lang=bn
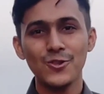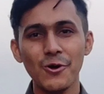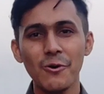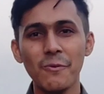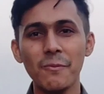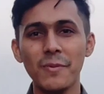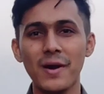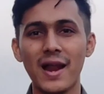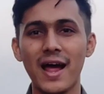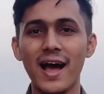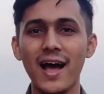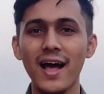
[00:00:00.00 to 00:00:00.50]

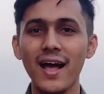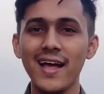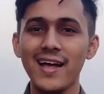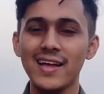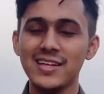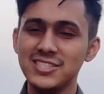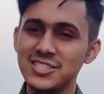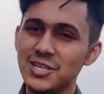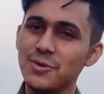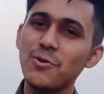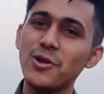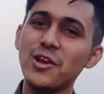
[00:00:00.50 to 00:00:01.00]
তোমরা
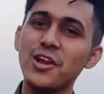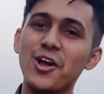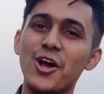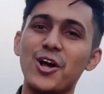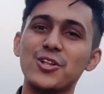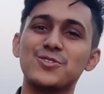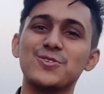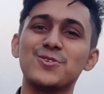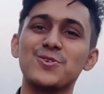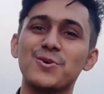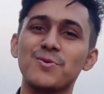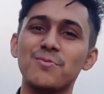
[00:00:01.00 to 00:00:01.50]
জীবনে
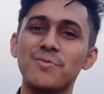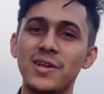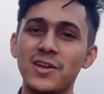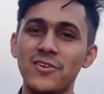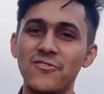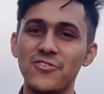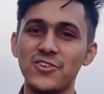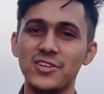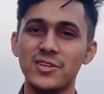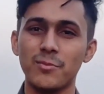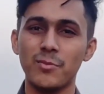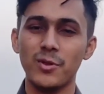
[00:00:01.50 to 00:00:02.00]
কতটুকু
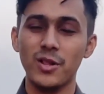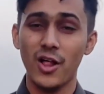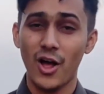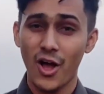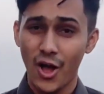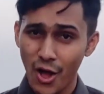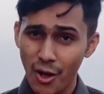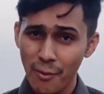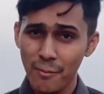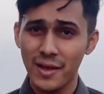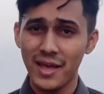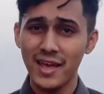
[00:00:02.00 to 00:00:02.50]
বেনিফিটেবল
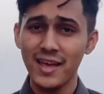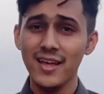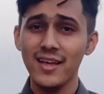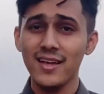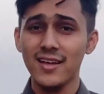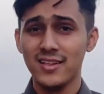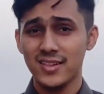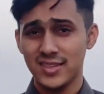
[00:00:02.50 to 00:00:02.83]
হবে